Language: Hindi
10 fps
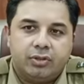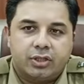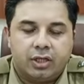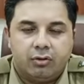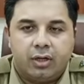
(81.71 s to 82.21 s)
तो
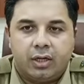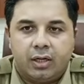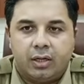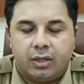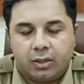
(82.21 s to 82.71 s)
इसके
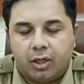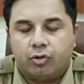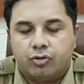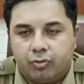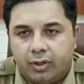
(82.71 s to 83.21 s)
द्वारा घटना
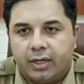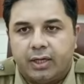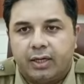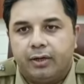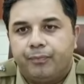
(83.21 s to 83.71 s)
को
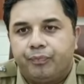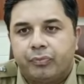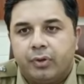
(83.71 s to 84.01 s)
स्वीकारा गया